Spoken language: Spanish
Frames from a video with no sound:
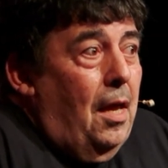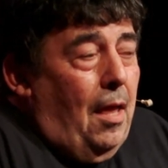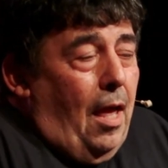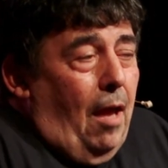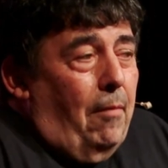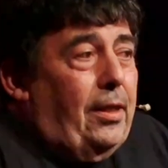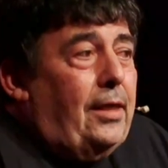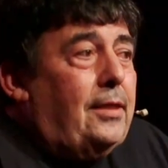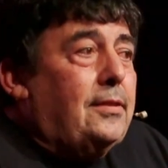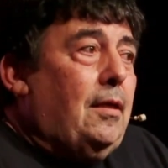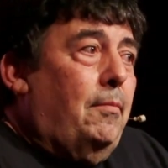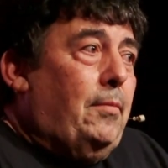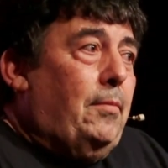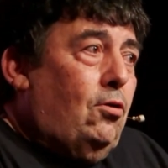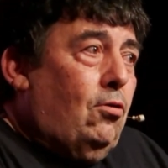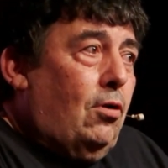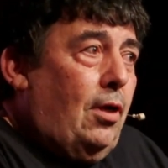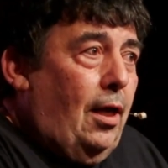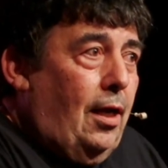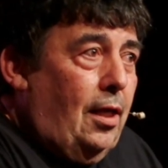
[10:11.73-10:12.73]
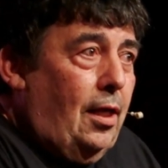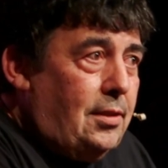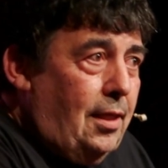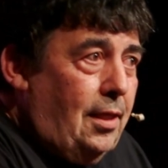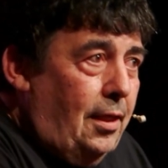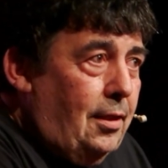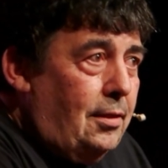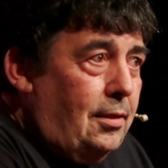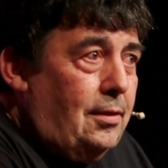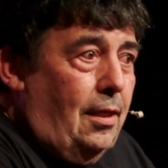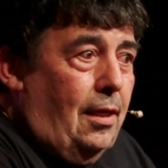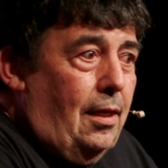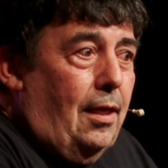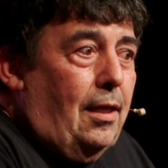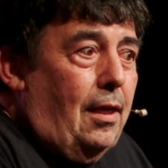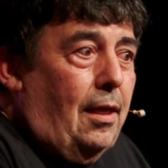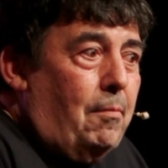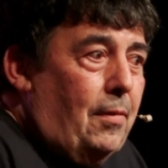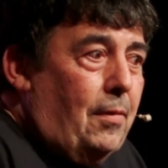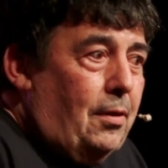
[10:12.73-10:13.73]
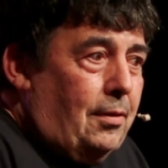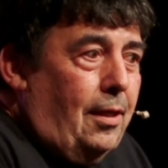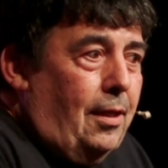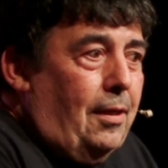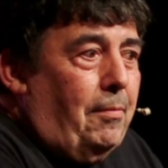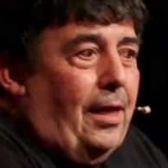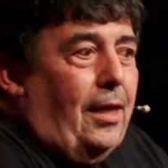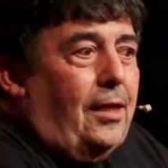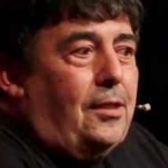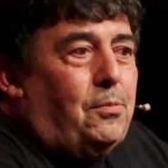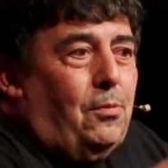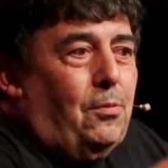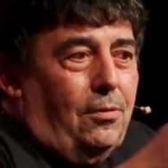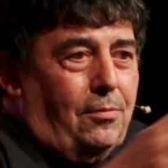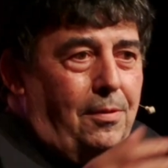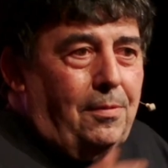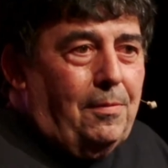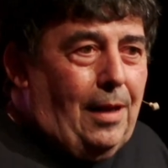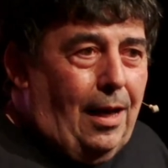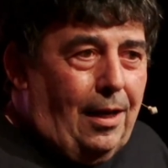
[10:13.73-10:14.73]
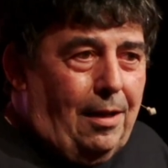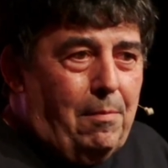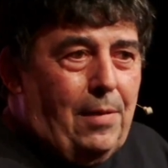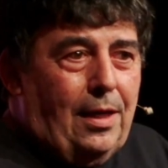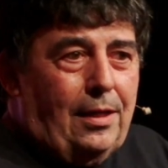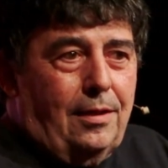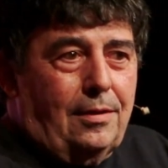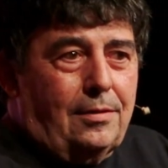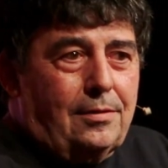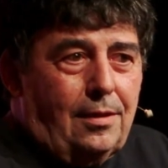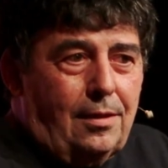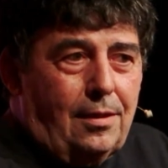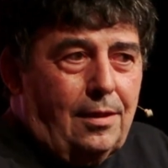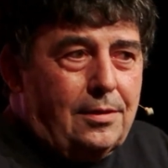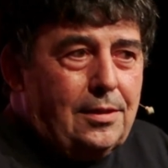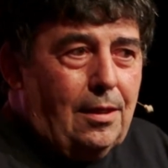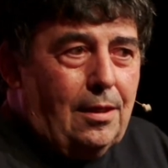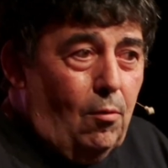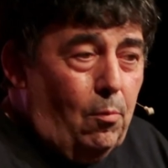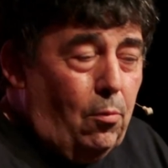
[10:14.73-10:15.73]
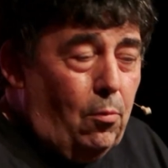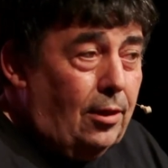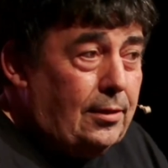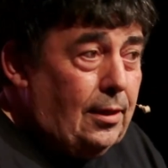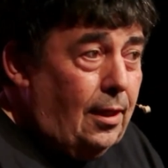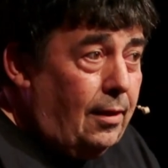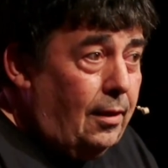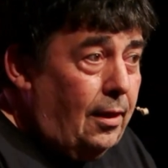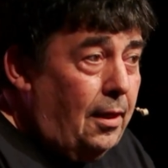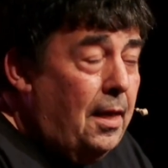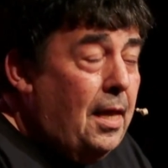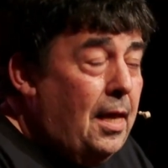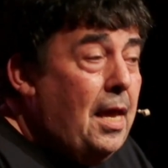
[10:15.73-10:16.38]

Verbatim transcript: a ver, está mejor que las series de la que veréis alemanas del sábado por la tarde,